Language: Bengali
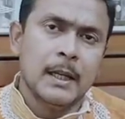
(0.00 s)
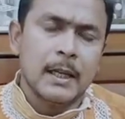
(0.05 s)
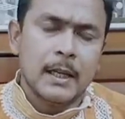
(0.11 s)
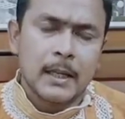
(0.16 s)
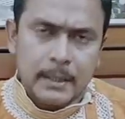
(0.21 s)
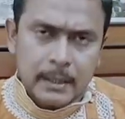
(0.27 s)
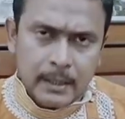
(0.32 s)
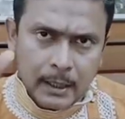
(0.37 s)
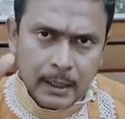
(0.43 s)

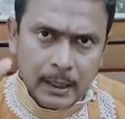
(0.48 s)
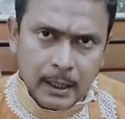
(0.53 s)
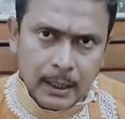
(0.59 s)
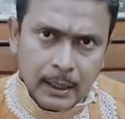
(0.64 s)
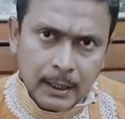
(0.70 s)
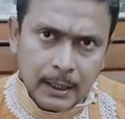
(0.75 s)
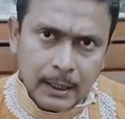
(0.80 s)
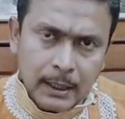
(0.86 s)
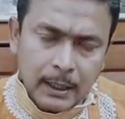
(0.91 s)
সেখানে
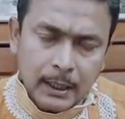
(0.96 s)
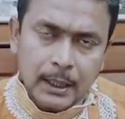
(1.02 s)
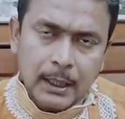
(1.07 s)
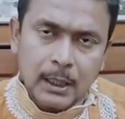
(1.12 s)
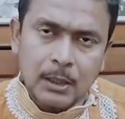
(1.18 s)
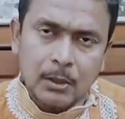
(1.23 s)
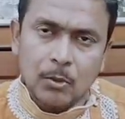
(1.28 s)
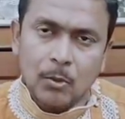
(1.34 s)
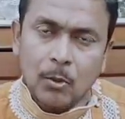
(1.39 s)
দাঁড়িয়ে
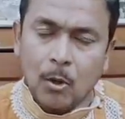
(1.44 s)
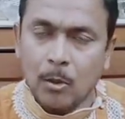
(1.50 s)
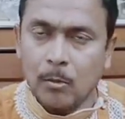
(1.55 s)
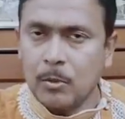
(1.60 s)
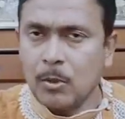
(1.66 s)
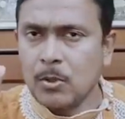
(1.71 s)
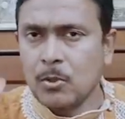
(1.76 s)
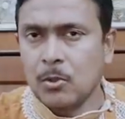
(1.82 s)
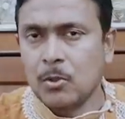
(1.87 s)
কিন্তু
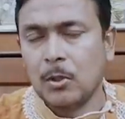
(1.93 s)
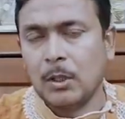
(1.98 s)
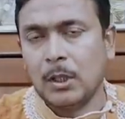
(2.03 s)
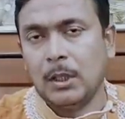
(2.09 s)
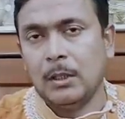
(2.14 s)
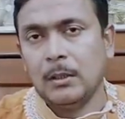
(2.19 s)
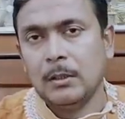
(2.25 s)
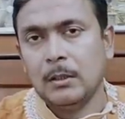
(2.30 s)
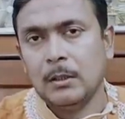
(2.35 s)
অবশ্যই
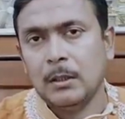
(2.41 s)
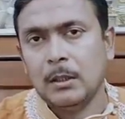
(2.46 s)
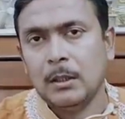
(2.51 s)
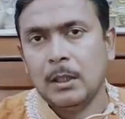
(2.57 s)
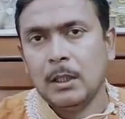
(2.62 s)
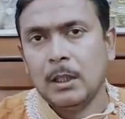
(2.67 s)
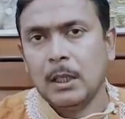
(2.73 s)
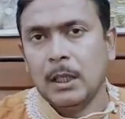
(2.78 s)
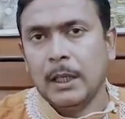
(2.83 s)

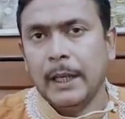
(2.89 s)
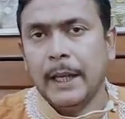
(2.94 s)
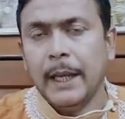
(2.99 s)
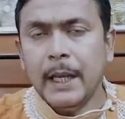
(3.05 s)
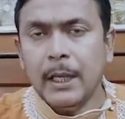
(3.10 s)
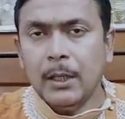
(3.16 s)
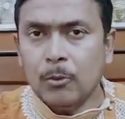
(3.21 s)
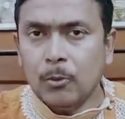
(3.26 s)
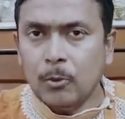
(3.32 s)
এই
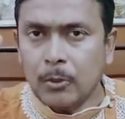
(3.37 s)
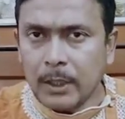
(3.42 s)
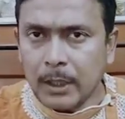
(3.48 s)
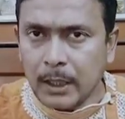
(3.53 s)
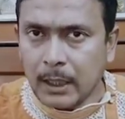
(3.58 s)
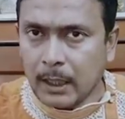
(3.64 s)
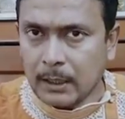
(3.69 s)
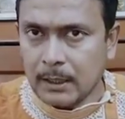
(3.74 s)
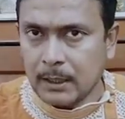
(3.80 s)
দুটি
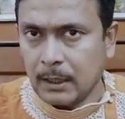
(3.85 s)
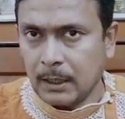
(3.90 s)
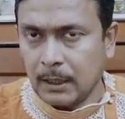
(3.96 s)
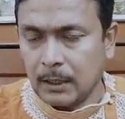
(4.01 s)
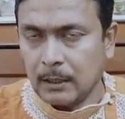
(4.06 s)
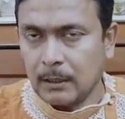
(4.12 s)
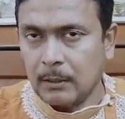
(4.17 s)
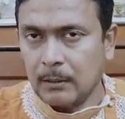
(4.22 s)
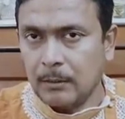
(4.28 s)
রাশির
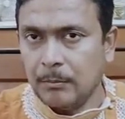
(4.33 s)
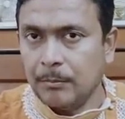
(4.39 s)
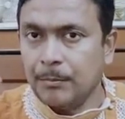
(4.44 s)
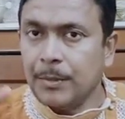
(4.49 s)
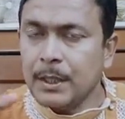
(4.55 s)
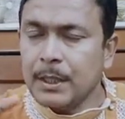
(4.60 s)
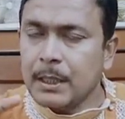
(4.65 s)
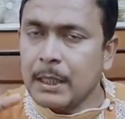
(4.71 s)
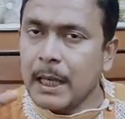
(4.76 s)

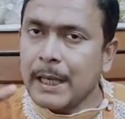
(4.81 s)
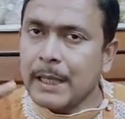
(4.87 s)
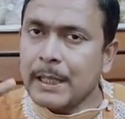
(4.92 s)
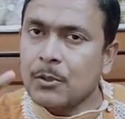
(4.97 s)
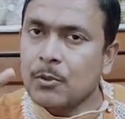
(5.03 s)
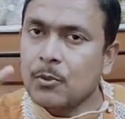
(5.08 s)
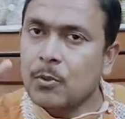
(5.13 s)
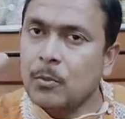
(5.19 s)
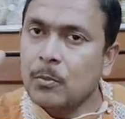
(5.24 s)
বিশেষ
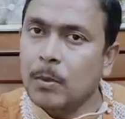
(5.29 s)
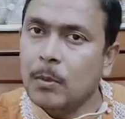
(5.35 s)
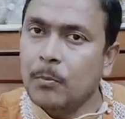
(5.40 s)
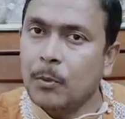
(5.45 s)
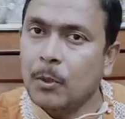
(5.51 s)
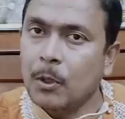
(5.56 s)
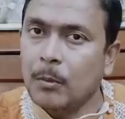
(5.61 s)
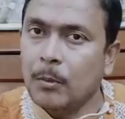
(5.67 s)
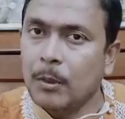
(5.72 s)
শুভ
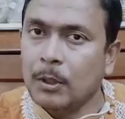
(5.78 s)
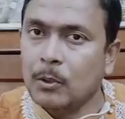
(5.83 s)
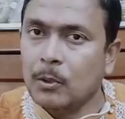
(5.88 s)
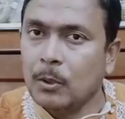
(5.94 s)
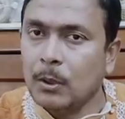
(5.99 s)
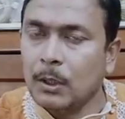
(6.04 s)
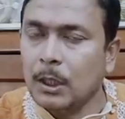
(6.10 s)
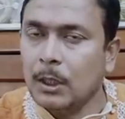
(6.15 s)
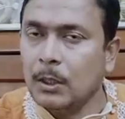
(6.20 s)
পরিবর্তন
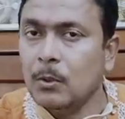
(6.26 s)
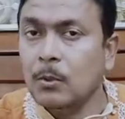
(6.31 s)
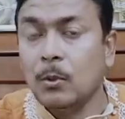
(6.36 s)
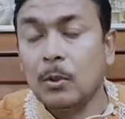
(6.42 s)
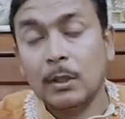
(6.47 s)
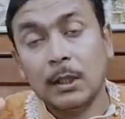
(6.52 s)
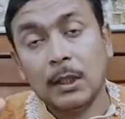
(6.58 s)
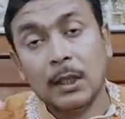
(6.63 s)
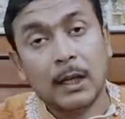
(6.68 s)
কিন্তু
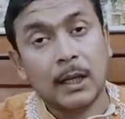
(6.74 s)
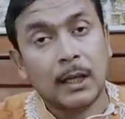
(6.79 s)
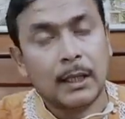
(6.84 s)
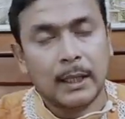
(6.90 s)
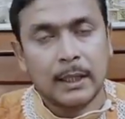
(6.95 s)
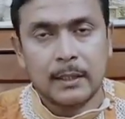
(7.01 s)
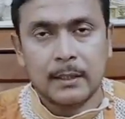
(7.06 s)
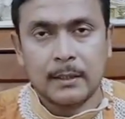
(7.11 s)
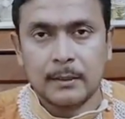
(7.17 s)
হতে দেখা
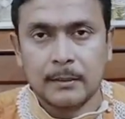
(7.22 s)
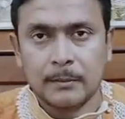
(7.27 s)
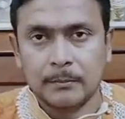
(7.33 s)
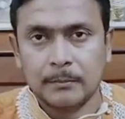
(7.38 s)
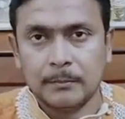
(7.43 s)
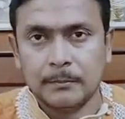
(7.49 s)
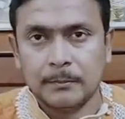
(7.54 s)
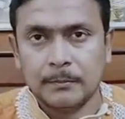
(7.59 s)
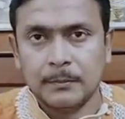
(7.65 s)
যাচ্ছে
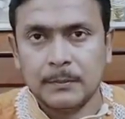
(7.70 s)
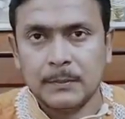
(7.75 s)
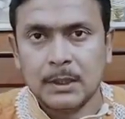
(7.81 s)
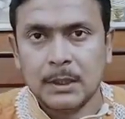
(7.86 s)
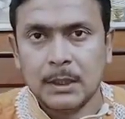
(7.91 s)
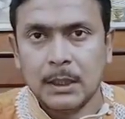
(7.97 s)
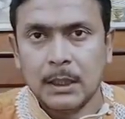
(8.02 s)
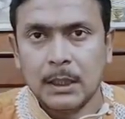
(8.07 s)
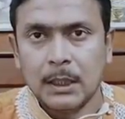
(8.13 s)

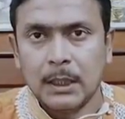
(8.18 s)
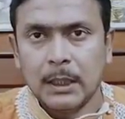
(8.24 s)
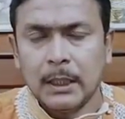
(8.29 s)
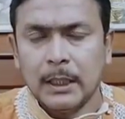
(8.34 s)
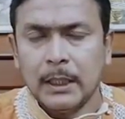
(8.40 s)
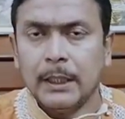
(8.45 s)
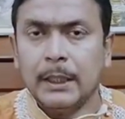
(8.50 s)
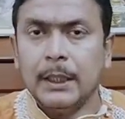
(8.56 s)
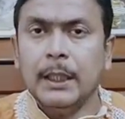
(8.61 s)

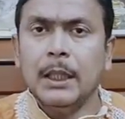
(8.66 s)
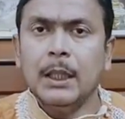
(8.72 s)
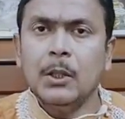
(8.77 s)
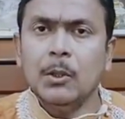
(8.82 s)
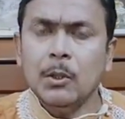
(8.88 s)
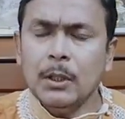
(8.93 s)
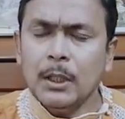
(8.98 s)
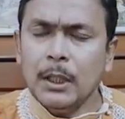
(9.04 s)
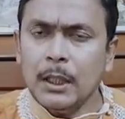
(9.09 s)

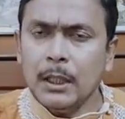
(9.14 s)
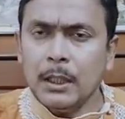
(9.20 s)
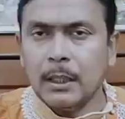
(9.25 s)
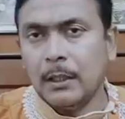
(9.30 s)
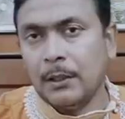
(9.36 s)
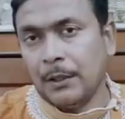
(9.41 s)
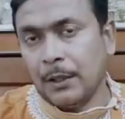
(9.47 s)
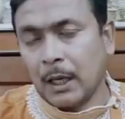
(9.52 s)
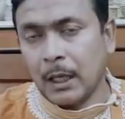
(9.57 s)
দীর্ঘদিন
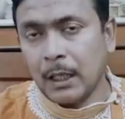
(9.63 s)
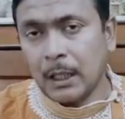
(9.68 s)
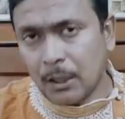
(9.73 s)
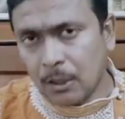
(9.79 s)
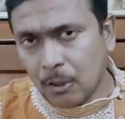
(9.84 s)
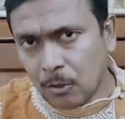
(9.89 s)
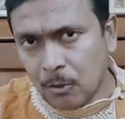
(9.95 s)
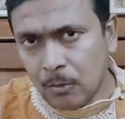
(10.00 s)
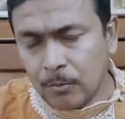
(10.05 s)
নানা
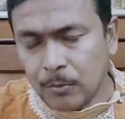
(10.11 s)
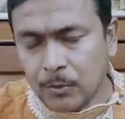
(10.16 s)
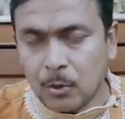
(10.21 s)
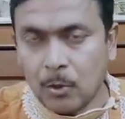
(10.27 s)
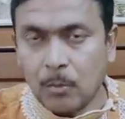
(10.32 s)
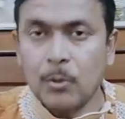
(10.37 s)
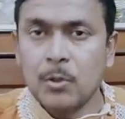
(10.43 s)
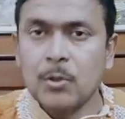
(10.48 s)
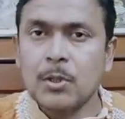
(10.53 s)
রকম
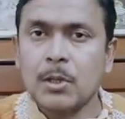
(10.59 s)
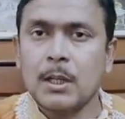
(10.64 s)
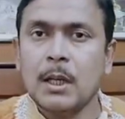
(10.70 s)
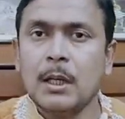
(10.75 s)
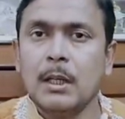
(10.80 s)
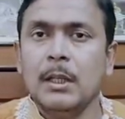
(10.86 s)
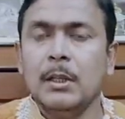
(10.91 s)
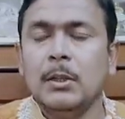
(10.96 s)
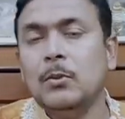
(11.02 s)
সমস্যা
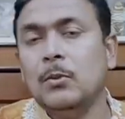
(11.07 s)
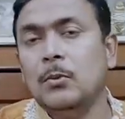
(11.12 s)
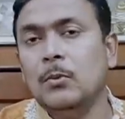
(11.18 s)
কিন্তু